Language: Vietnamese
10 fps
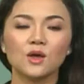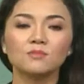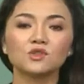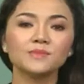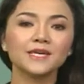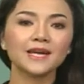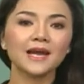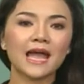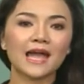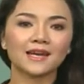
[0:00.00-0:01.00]
Một trong những
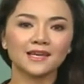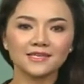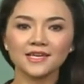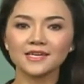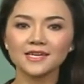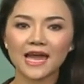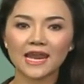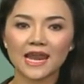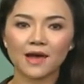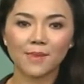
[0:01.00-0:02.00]
ngân hàng lớn nhất nước
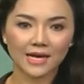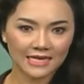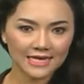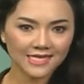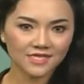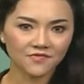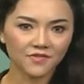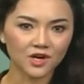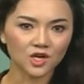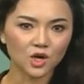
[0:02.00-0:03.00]
Anh là Barclays
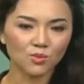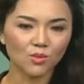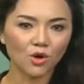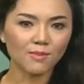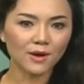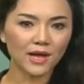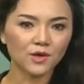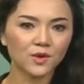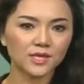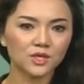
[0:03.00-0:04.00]
vừa công bố báo cáo
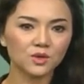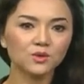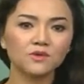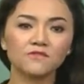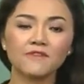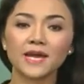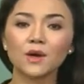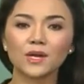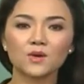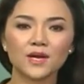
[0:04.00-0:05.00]
doanh thu và kế
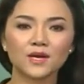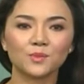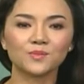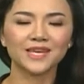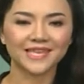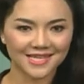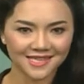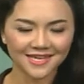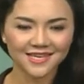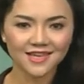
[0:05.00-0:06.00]
hoạch hoạt động thời gian
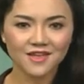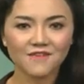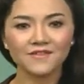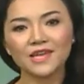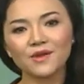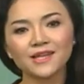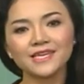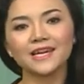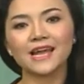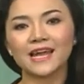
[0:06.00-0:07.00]
tới. Và theo đó thì
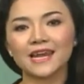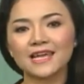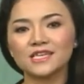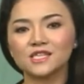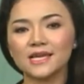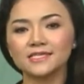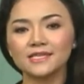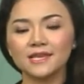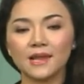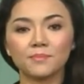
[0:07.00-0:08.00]
ngân hàng này sẽ trích
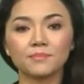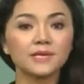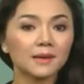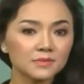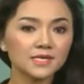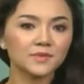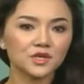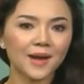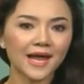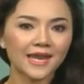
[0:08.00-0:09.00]
lập 500 triệu
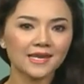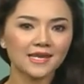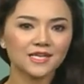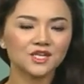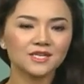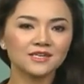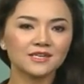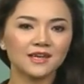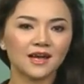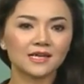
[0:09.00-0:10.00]
bảng Anh, tương đương
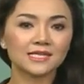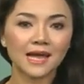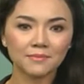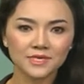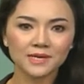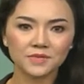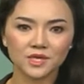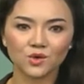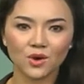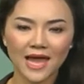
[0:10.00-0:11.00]
gần 800
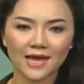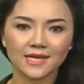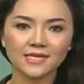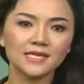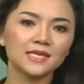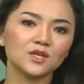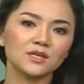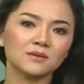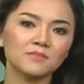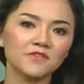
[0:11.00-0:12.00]
triệu đô la để chia cho
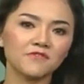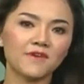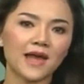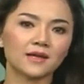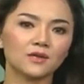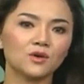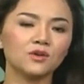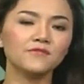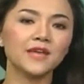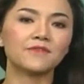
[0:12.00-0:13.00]
những mức phạt
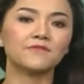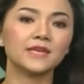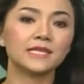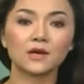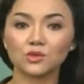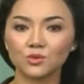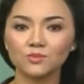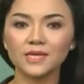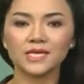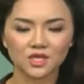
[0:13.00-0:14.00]
đối với hành vi thao túng
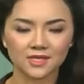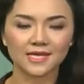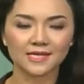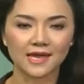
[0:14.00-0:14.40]
thị trường tiền tệ.